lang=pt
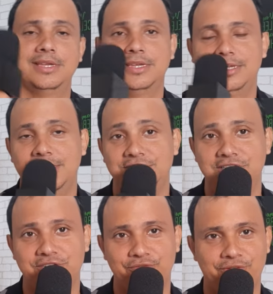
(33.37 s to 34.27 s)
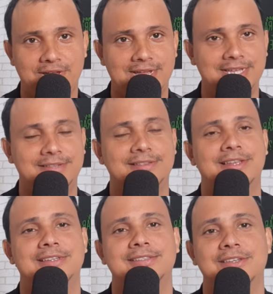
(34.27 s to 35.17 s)
E a gente vai
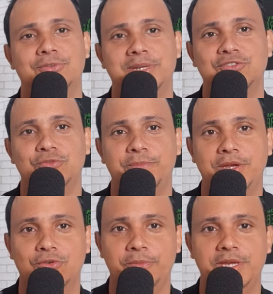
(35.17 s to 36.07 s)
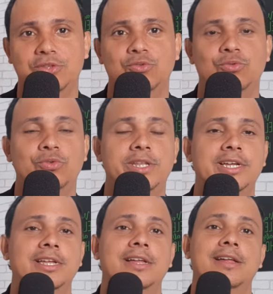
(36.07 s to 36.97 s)
trazer uma super
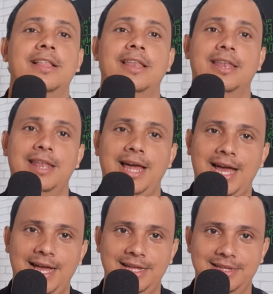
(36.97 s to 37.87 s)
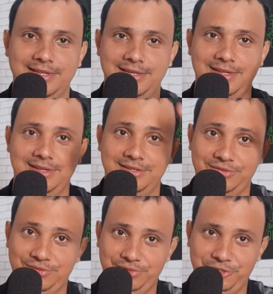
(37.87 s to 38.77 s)
cobertura lá
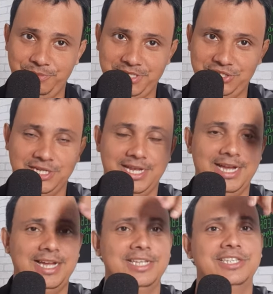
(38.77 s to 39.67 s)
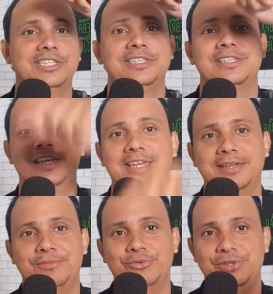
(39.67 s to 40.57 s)
de Minas Gerais, né?
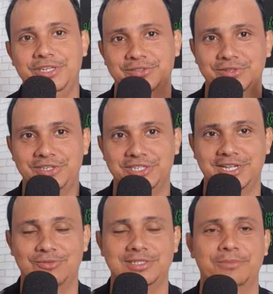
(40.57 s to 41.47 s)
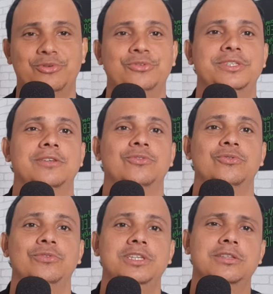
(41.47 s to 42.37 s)
Por isso a gente está com essa produção
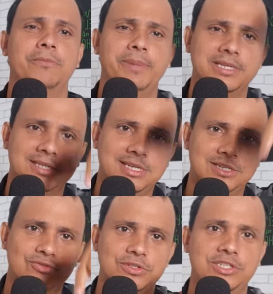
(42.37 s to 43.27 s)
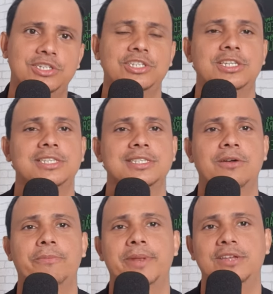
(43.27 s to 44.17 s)
toda. Então peça aqui a sua
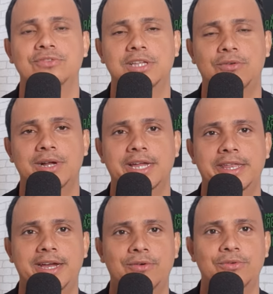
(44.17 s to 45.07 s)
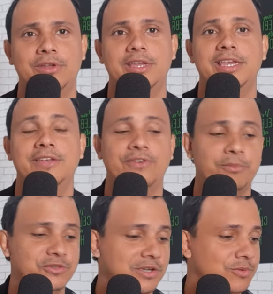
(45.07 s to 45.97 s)
inscrição para ajudar o canal e
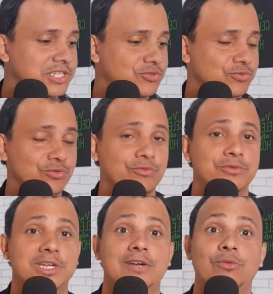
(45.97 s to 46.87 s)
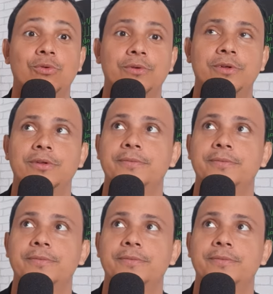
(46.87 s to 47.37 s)
vamos ao assunto. Usa é o, assunto?